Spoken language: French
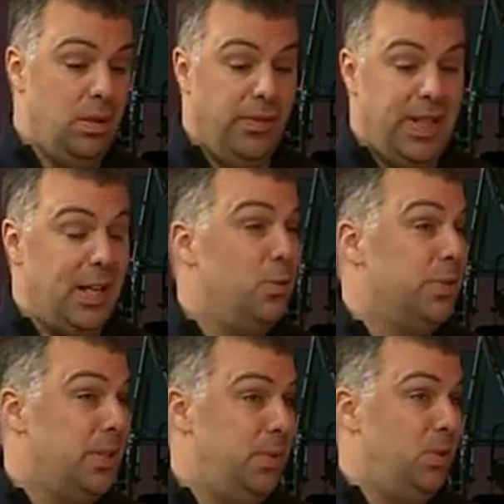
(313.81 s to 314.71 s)
fait la
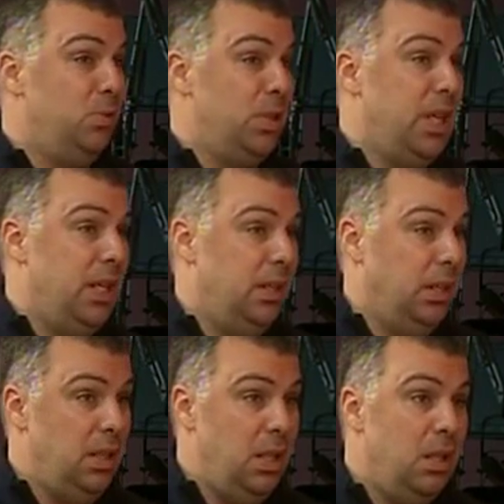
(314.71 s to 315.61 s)
conception du
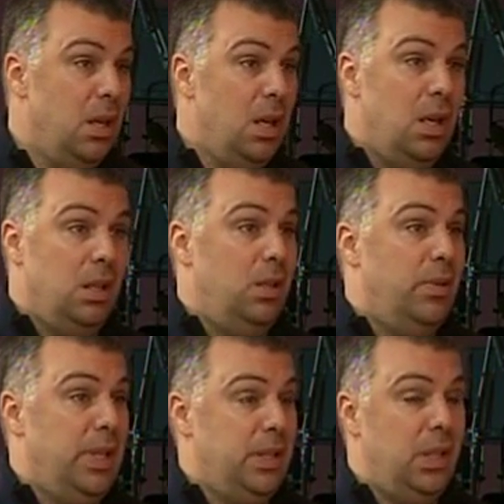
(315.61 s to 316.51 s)
calendrier de
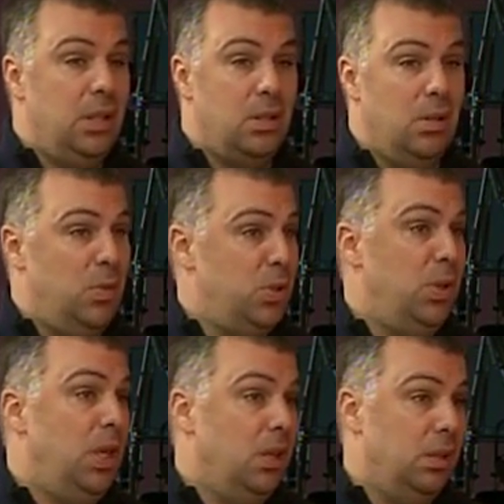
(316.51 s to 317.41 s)
Oisel, c'est un
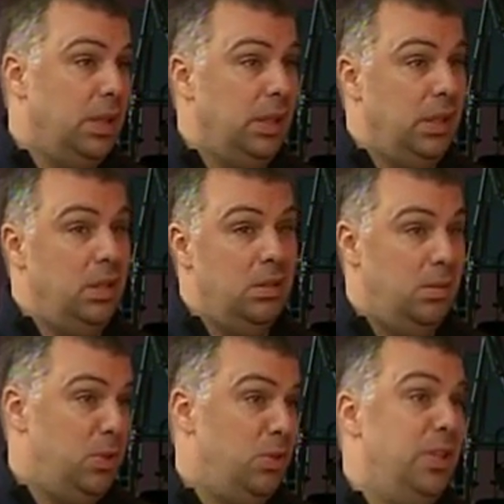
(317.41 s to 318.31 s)
monsieur qui est retraité,
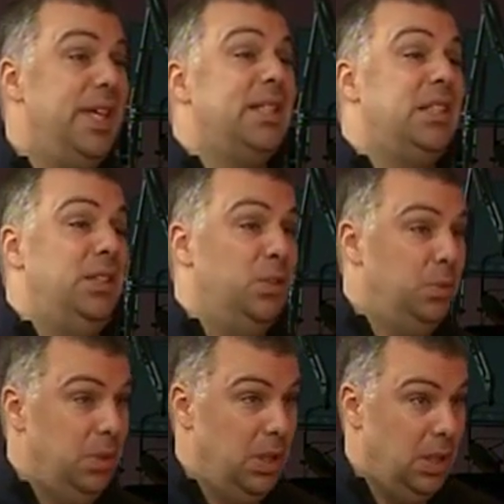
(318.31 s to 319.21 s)
un monsieur de
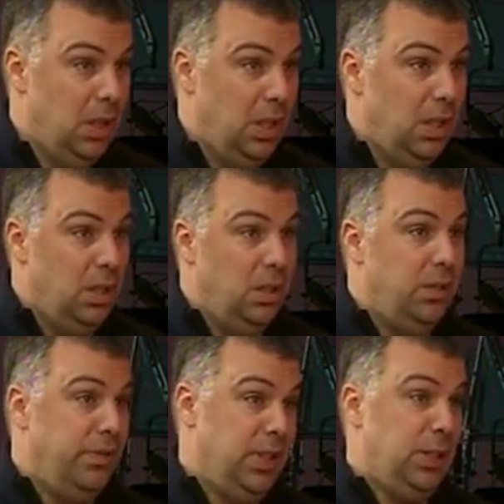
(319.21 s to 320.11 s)
Gatineau,
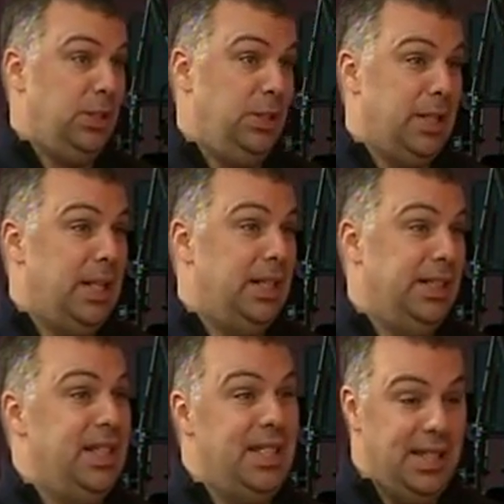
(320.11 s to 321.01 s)
qui a fait le
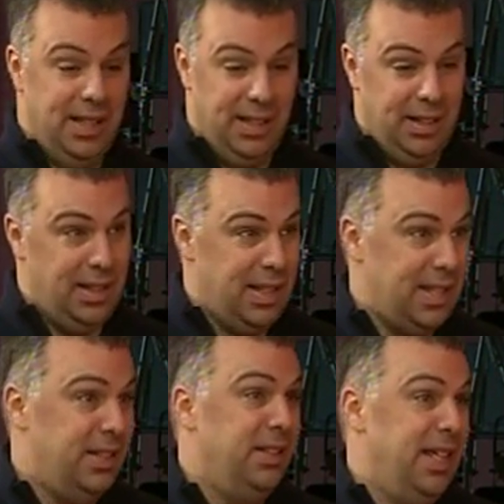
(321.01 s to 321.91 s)
calendrier
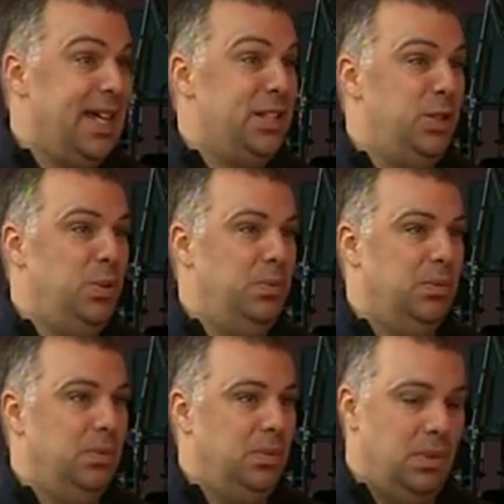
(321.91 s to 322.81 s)
à titre gracieux.
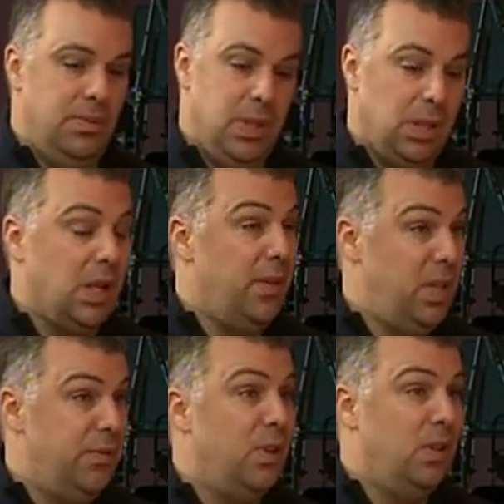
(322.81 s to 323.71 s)
il a
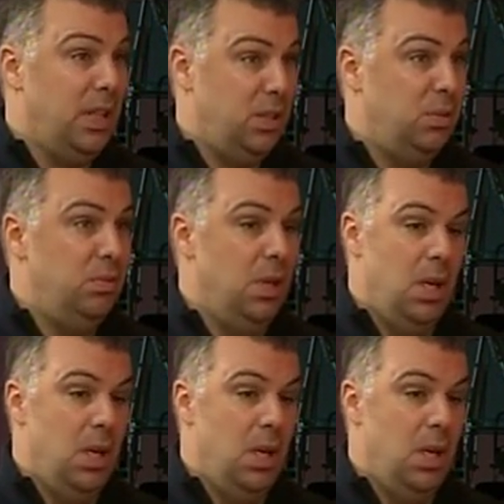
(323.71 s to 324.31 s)
travaillé fort là-dessus.